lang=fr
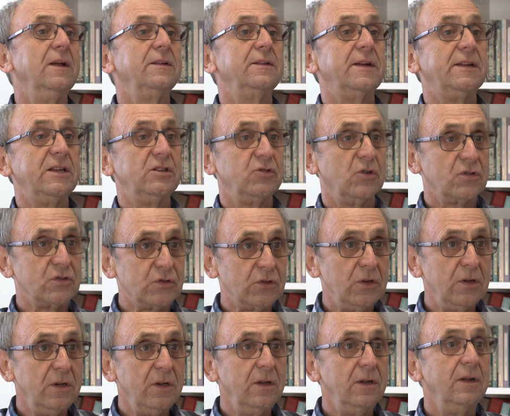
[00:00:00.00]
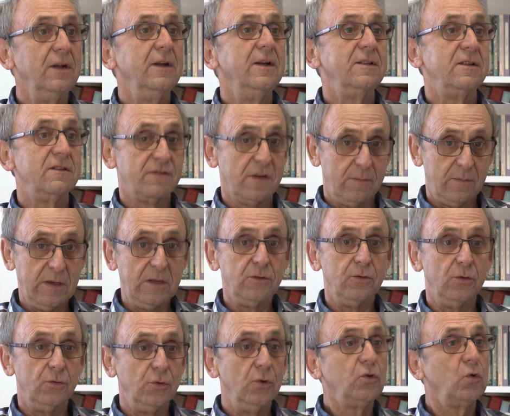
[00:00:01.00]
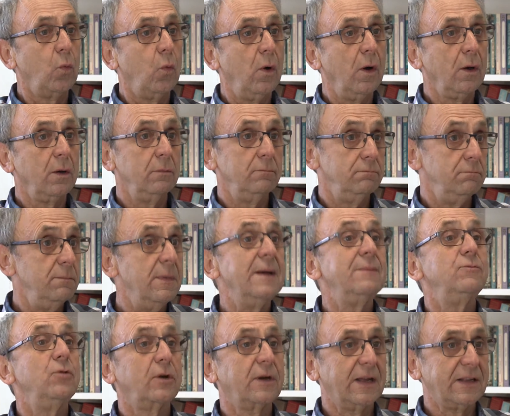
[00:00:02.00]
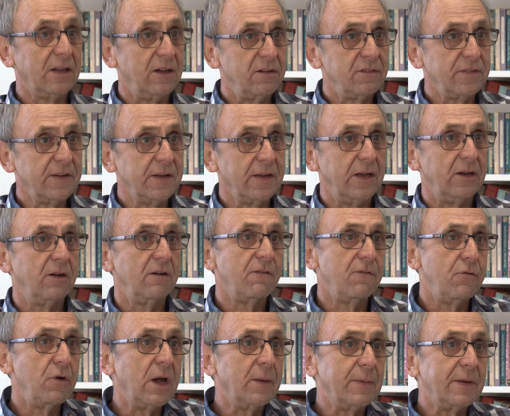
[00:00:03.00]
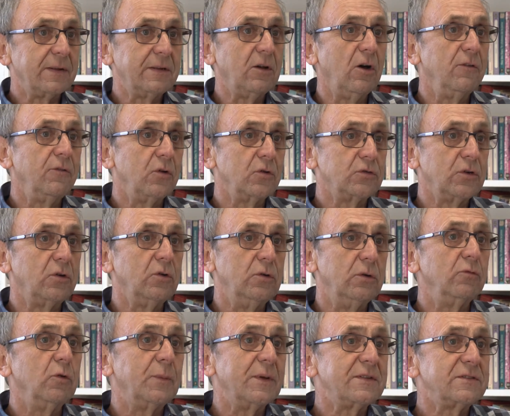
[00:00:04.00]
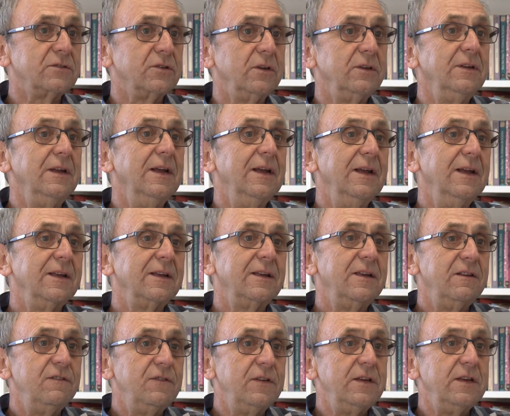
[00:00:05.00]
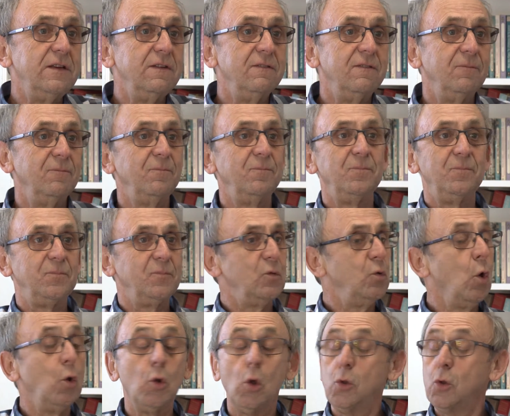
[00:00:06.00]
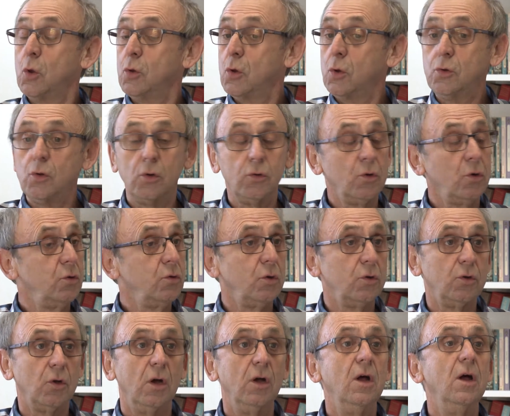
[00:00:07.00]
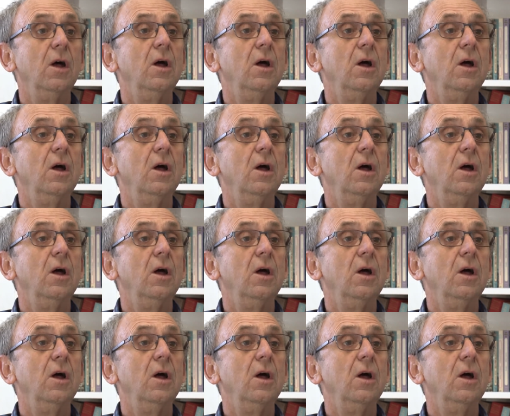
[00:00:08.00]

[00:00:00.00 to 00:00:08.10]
tu as des gens seuls, des familles de 2, 3, même de 4 enfants. Alors, il faut répartir en fonction du nombre de personnes. C'est pas 20 000 divisé par 200. Non, non, non, non, non. Il y a non, un barème